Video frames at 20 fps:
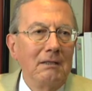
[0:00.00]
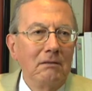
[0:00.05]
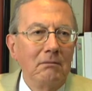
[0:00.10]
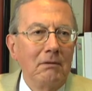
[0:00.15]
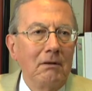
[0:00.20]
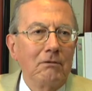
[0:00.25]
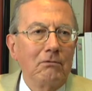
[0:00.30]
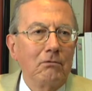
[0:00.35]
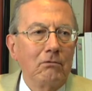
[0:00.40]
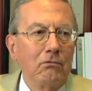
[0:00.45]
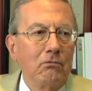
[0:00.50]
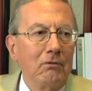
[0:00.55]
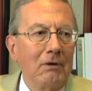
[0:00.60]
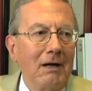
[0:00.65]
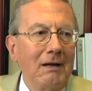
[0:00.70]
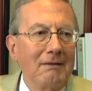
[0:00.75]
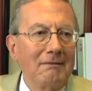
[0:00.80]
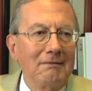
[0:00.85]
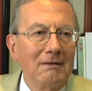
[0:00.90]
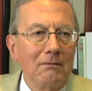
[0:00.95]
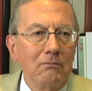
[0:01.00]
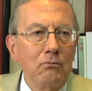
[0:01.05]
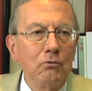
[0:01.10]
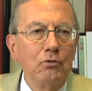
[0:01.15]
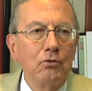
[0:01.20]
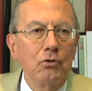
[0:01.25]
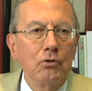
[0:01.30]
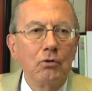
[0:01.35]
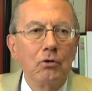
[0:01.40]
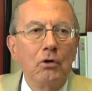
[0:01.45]
diversos lugares del
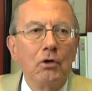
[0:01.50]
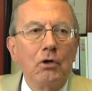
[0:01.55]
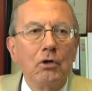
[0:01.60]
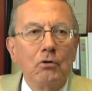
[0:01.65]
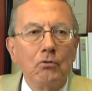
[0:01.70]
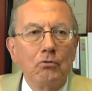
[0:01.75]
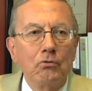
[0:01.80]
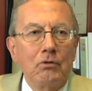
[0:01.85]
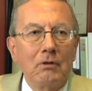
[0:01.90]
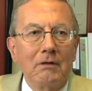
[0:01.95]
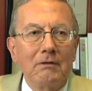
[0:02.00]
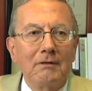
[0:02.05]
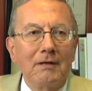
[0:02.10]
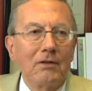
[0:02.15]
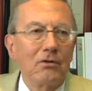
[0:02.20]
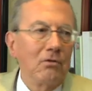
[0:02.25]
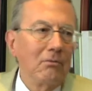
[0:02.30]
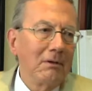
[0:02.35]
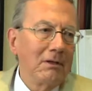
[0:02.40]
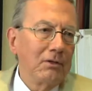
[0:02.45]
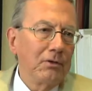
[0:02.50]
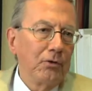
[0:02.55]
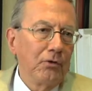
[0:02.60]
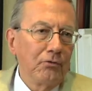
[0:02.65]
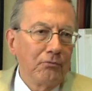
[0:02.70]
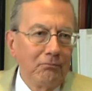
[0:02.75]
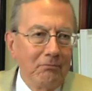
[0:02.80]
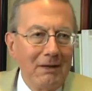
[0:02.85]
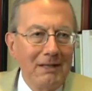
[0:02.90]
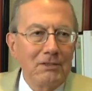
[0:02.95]
mundo, utilizando
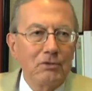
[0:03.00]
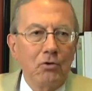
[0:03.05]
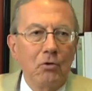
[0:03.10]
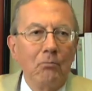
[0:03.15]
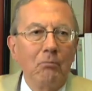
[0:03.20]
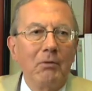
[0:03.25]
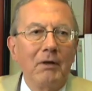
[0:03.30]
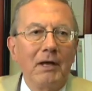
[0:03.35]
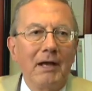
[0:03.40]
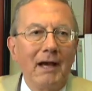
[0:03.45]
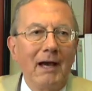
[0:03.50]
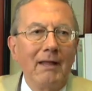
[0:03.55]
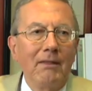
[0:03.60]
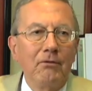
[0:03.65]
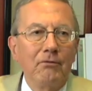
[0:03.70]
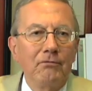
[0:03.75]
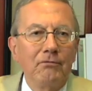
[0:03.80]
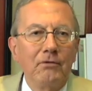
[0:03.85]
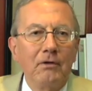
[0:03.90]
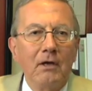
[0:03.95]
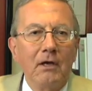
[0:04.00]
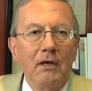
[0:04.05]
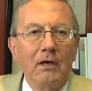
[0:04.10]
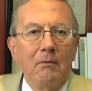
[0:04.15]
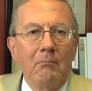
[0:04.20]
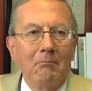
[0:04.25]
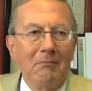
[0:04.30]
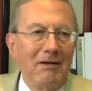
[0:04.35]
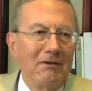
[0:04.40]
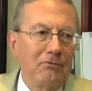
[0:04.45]
métodos más complicados,
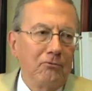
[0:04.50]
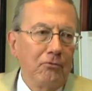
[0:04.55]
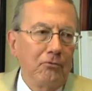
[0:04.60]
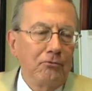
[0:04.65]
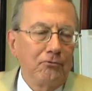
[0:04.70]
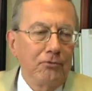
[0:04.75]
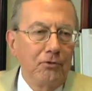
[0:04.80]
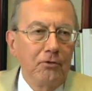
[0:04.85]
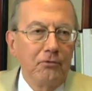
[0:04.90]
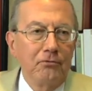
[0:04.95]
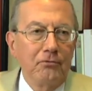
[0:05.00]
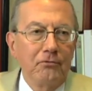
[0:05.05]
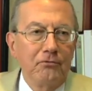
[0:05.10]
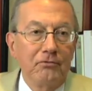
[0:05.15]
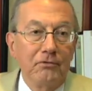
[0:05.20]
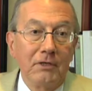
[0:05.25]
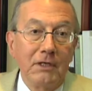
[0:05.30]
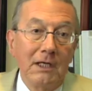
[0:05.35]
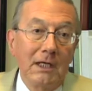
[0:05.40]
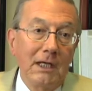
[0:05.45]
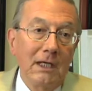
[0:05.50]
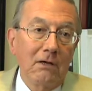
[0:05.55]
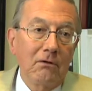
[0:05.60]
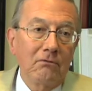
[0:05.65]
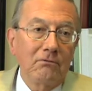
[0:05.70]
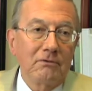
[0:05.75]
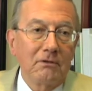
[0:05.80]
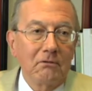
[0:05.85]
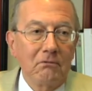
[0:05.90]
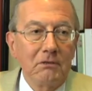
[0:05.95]
más costosos y en
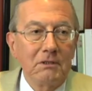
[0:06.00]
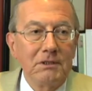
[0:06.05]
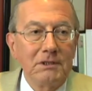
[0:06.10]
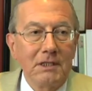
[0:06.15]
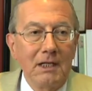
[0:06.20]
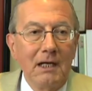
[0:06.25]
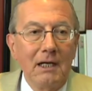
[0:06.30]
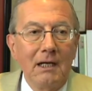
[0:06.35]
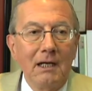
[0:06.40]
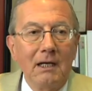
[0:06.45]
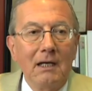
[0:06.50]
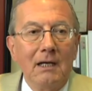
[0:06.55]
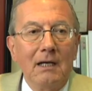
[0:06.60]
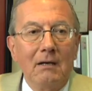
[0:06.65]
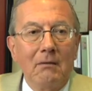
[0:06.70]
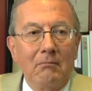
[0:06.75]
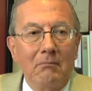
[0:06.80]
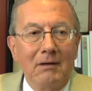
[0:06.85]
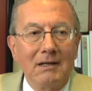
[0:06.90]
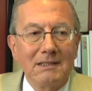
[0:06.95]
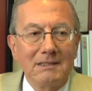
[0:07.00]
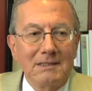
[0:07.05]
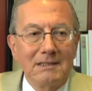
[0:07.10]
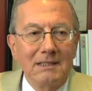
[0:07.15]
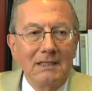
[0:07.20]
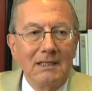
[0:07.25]
consecuencia más